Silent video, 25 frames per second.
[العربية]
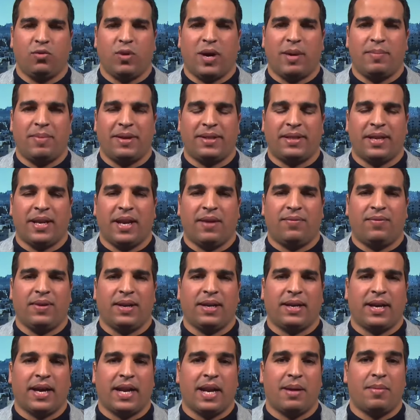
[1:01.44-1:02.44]
نواب ائتلاف
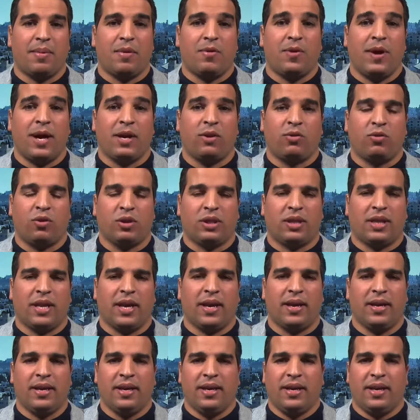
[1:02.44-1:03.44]
الكرامة
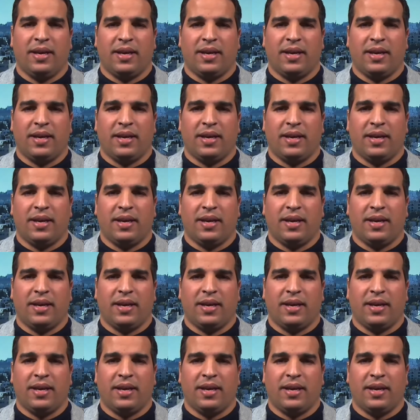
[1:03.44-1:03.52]
والكتلة